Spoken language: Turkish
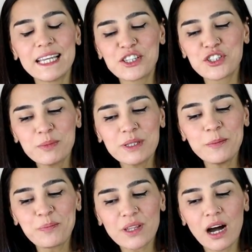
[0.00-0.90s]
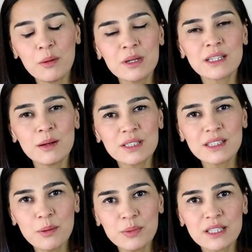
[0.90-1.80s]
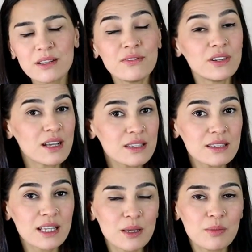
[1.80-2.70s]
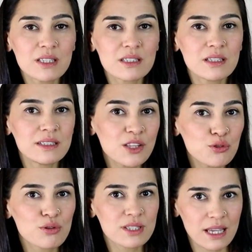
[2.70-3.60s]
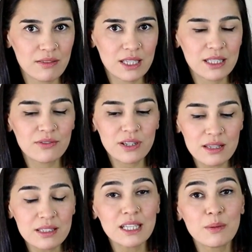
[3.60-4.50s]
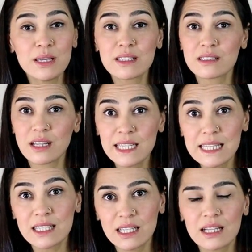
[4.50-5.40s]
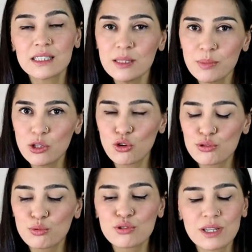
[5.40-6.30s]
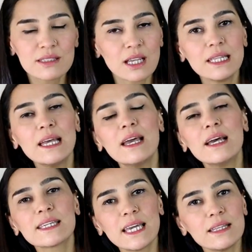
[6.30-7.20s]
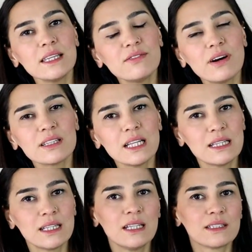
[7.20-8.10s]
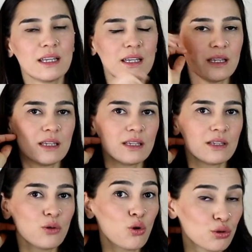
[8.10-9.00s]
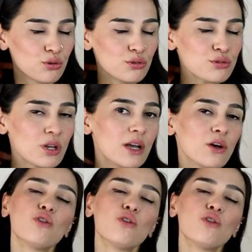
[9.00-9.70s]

E, şimdi Ahmet Hamdi Tanpınar'ın Fransız edebiyatının ne çok sevdiğini, Fransız edebiyatından etkilendiğini biliyoruz. Bunu zaten kendi ifadeleriyle de e, okuyoruz.